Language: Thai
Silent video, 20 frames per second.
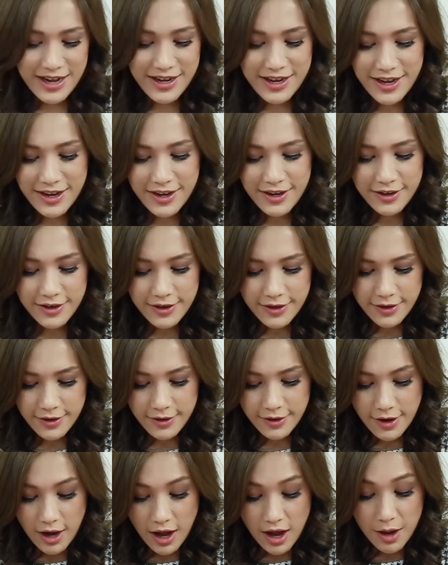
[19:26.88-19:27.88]
อันนี้คือ
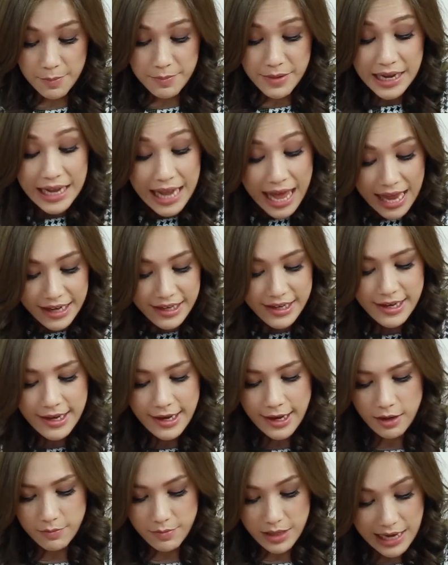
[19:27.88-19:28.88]
เอ่อมิลลานี่
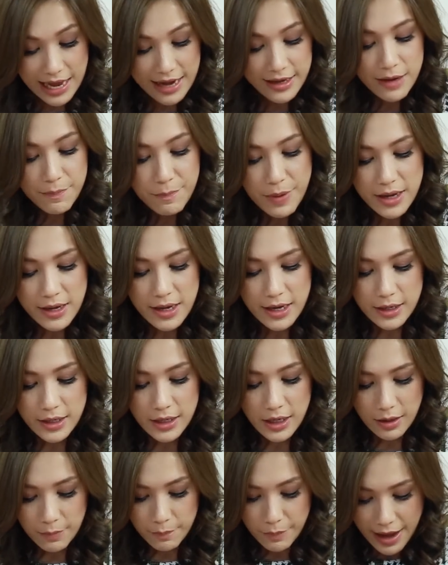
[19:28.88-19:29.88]
ค่ะมิลลานี่เป็นอีก
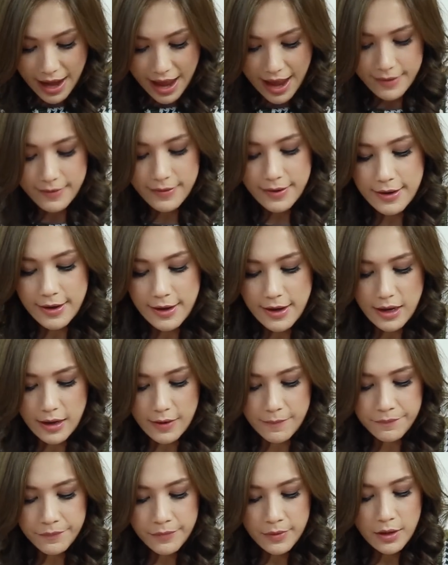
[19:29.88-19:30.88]
หนึ่งแบรนด์ที่
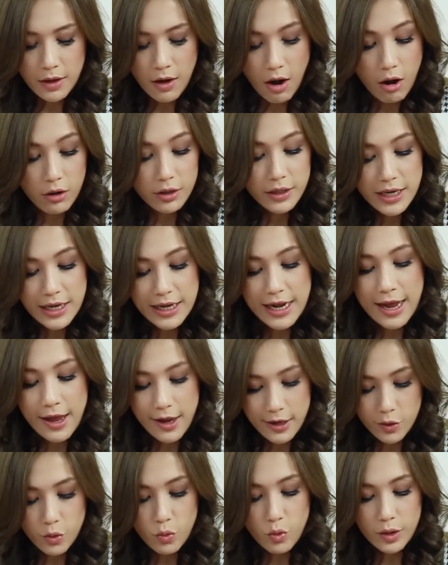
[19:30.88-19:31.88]
ของดีรา
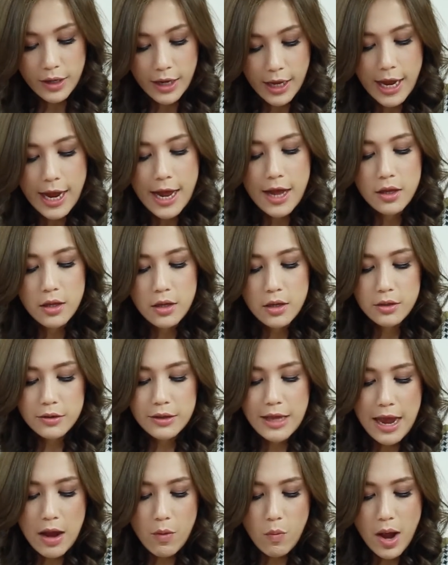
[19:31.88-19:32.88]
คาถูกนะคะ
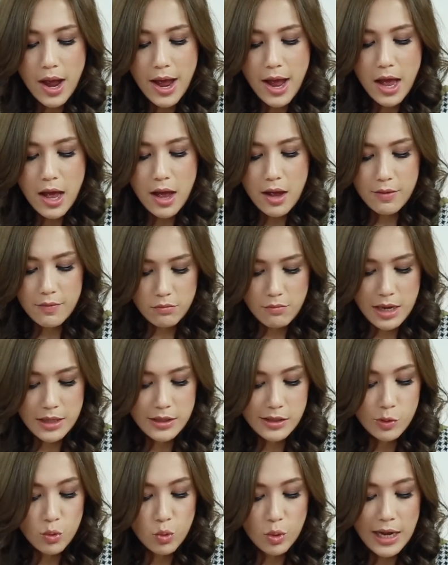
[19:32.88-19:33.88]
แต่ว่ามัก
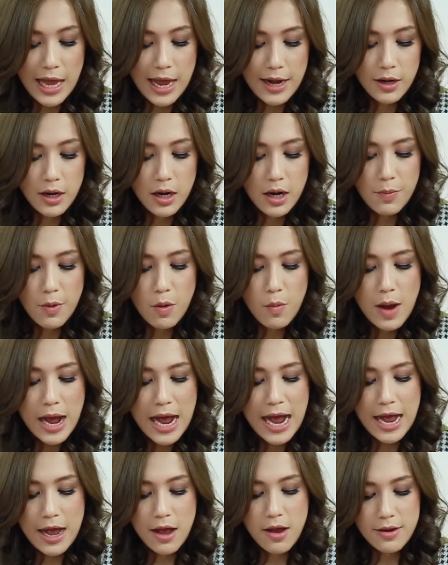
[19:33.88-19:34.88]
จะถูกละเลยเพราะ
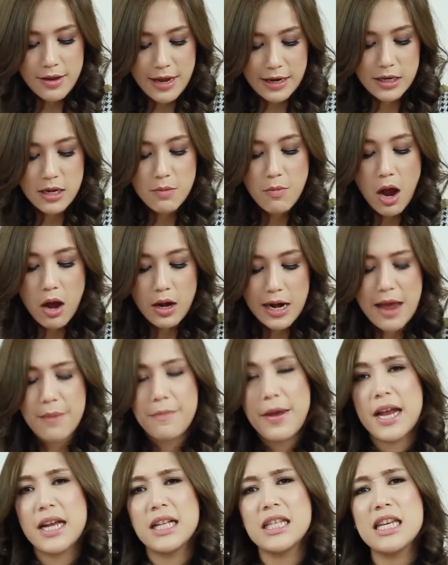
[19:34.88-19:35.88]
ว่าอย่างที่บอกแหละ
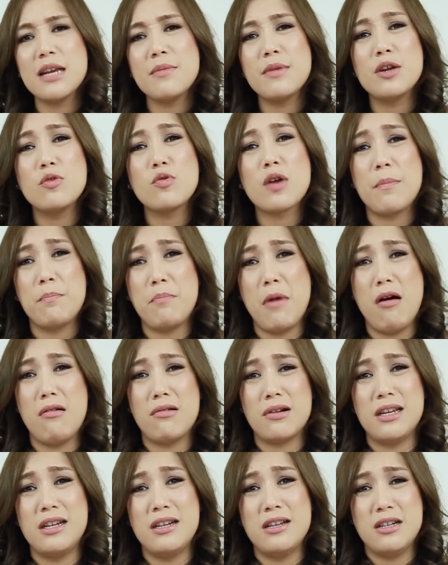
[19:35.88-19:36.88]
แพคเกจจิ้งมันดูกระป๋อง
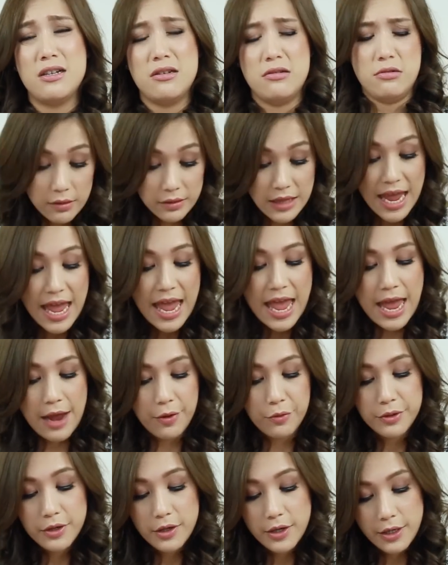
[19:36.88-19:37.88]
นิดนึงแต่
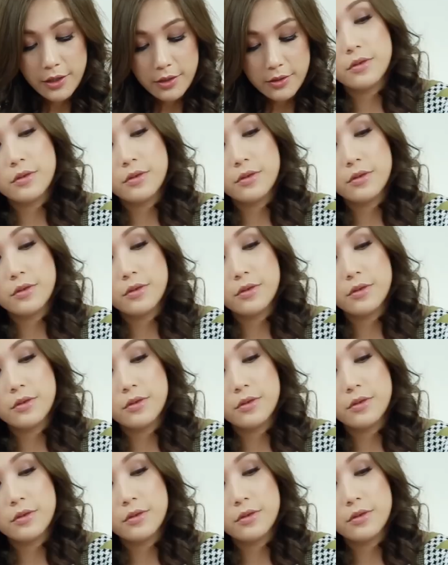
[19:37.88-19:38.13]
คุณเอ้ย